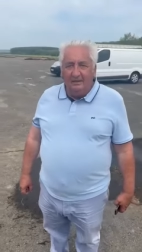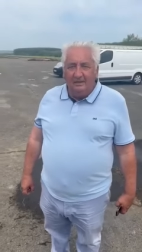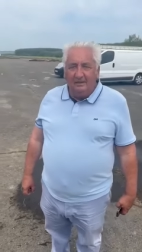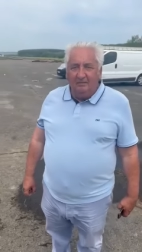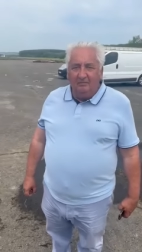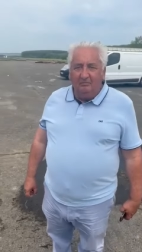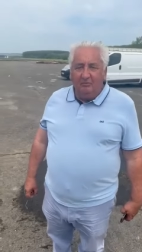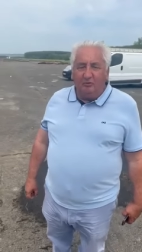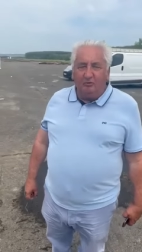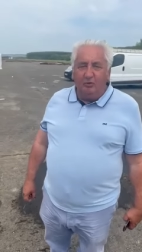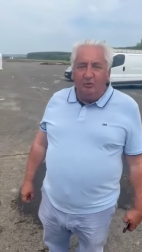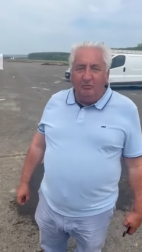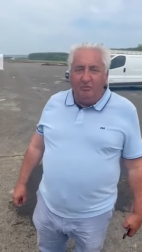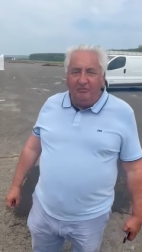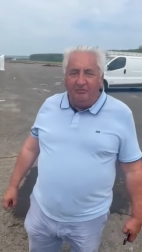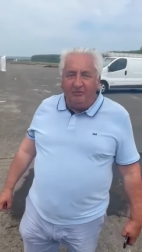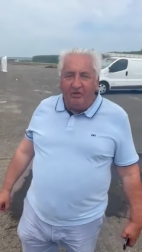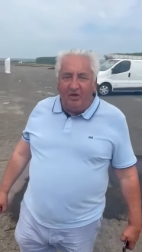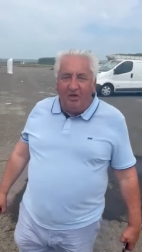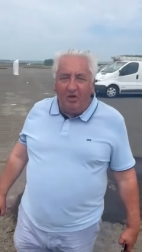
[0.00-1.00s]
Bonjour mes
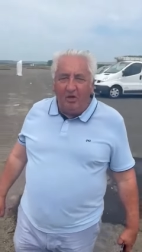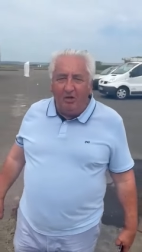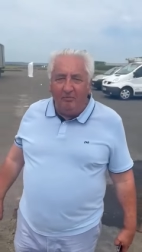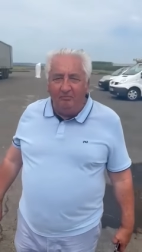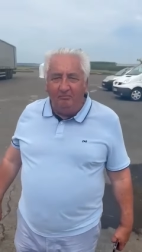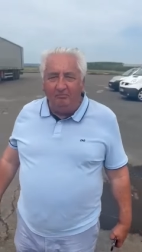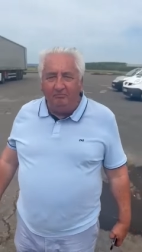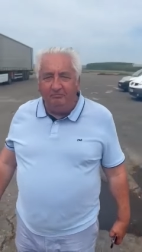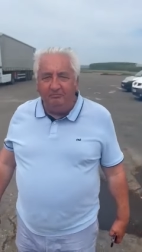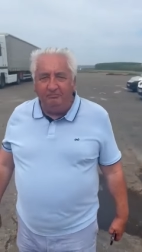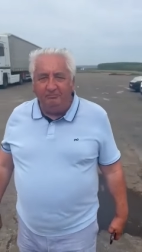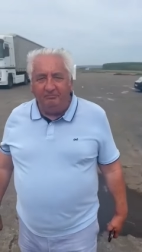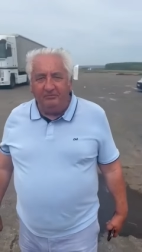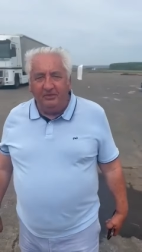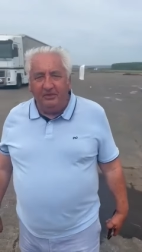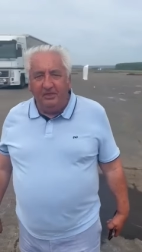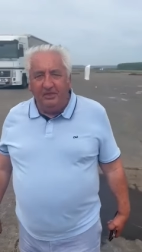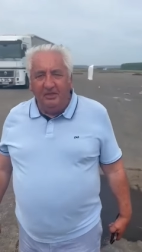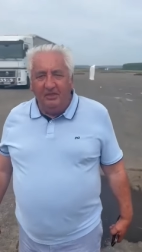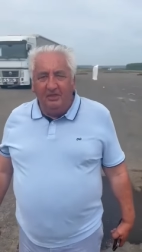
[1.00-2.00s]
frères hommes.
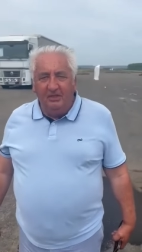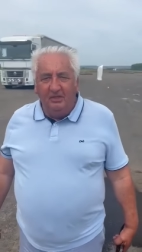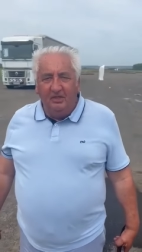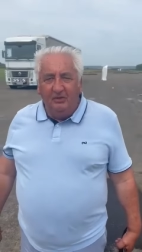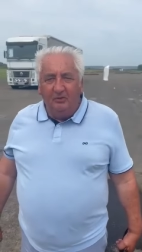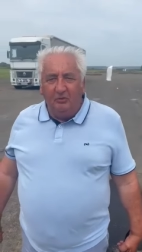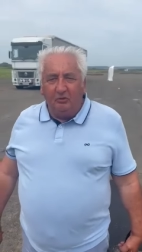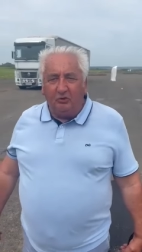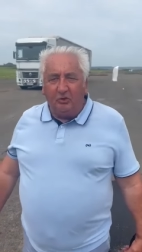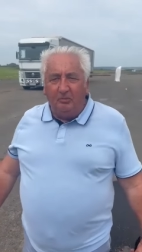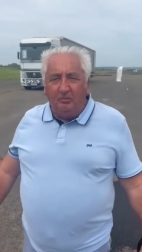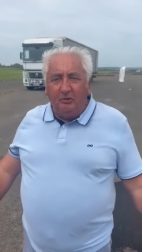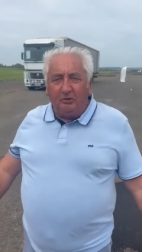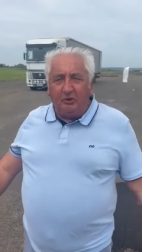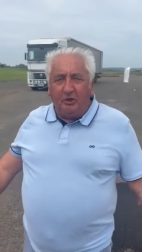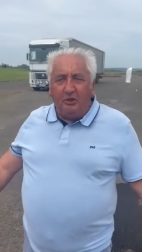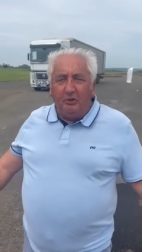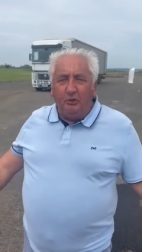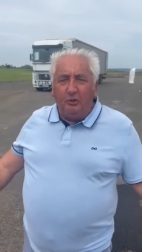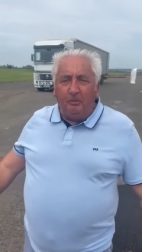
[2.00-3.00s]
Nous sommes en
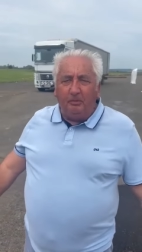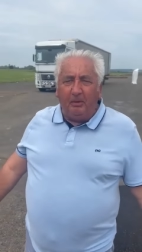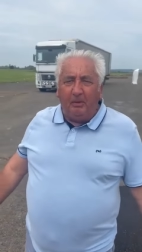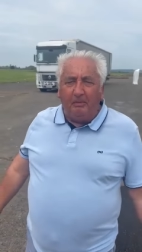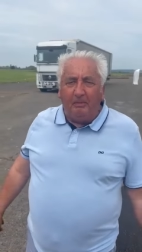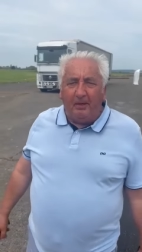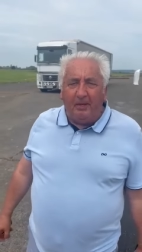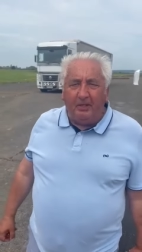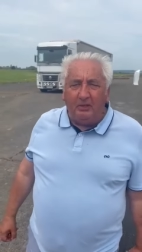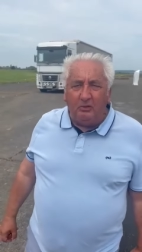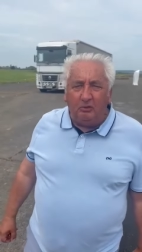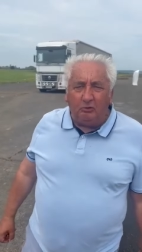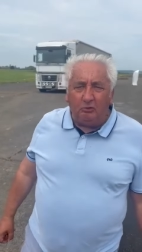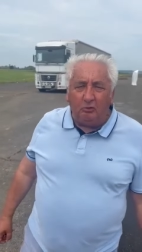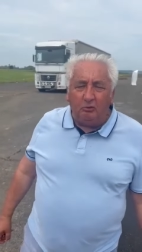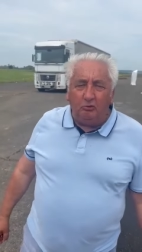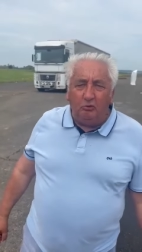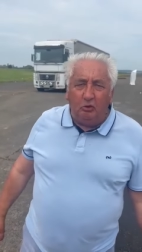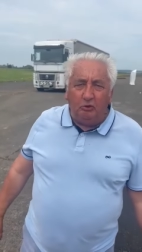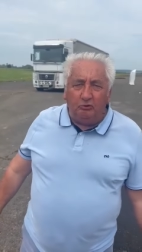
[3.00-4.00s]
train de préparer
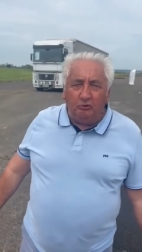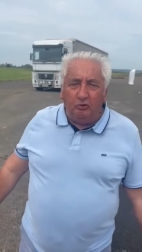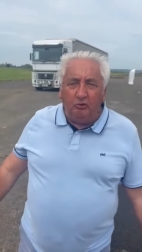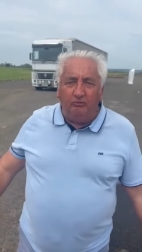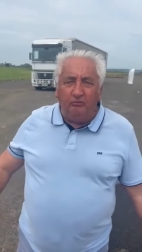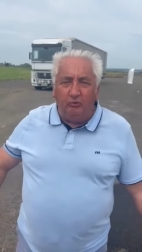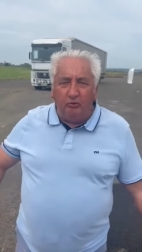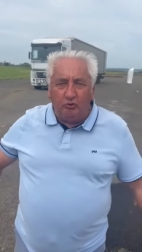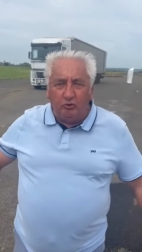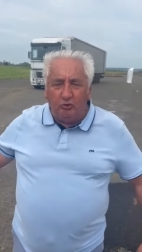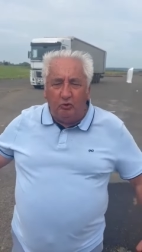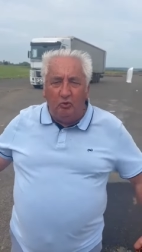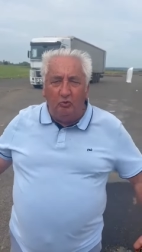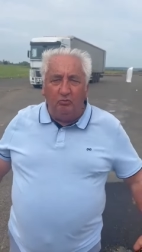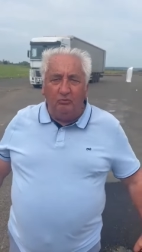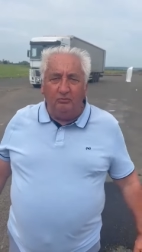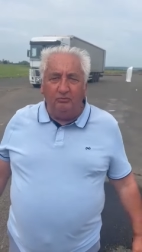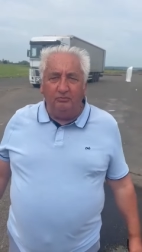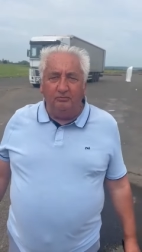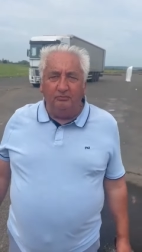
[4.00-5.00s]
notre grande convention.